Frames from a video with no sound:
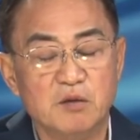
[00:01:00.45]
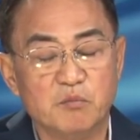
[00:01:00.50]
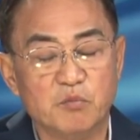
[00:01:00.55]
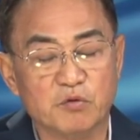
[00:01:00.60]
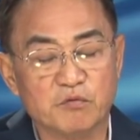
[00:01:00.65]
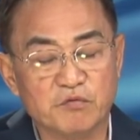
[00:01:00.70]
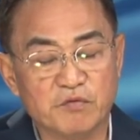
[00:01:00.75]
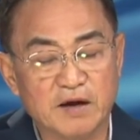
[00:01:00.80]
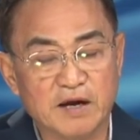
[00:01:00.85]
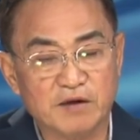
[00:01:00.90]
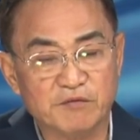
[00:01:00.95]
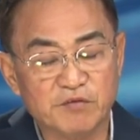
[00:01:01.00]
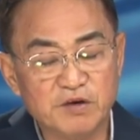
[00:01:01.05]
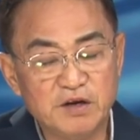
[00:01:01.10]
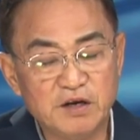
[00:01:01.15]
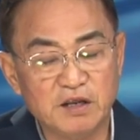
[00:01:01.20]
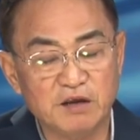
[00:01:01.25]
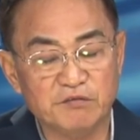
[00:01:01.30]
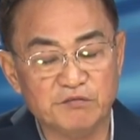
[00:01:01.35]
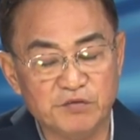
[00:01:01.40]
một vài
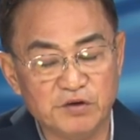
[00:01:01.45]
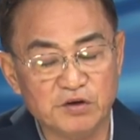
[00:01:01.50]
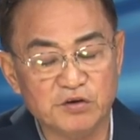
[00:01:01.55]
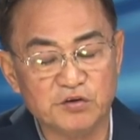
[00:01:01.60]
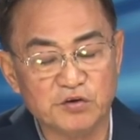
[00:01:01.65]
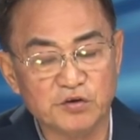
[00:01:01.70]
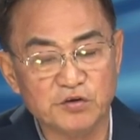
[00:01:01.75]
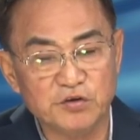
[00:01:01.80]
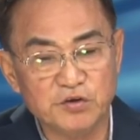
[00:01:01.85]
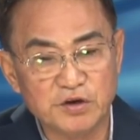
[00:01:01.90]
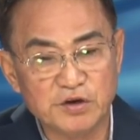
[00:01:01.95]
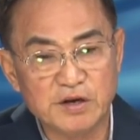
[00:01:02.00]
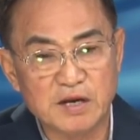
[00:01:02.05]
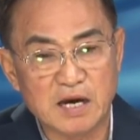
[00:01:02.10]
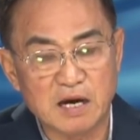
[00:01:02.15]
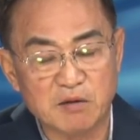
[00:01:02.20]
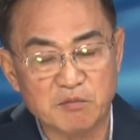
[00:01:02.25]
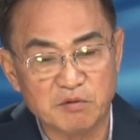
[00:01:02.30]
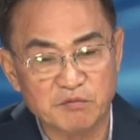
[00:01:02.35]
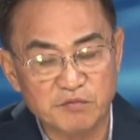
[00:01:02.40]
vấn đề viện trợ nhân
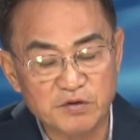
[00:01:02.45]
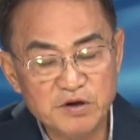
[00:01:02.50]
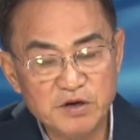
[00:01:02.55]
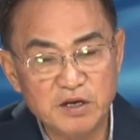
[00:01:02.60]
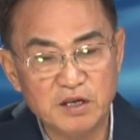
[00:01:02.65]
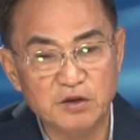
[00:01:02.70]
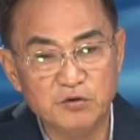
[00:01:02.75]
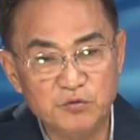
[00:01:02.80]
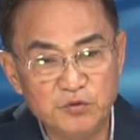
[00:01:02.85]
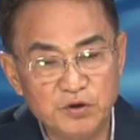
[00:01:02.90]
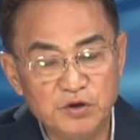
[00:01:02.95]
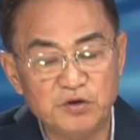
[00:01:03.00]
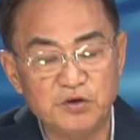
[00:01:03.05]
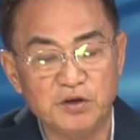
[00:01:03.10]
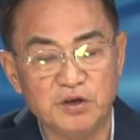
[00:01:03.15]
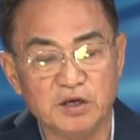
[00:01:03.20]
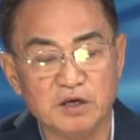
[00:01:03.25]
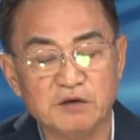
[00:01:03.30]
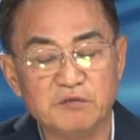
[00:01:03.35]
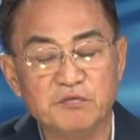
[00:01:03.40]
đạo và vấn đề duy
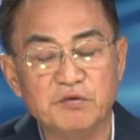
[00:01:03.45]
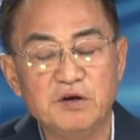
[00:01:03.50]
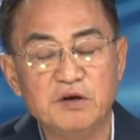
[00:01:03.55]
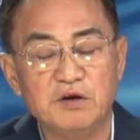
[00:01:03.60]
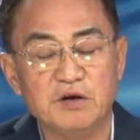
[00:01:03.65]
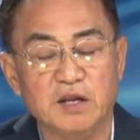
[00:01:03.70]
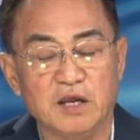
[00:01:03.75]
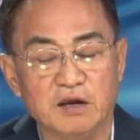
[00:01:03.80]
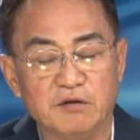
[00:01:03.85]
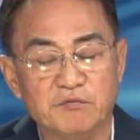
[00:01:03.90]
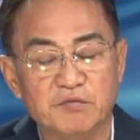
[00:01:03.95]
trì cái vấn đề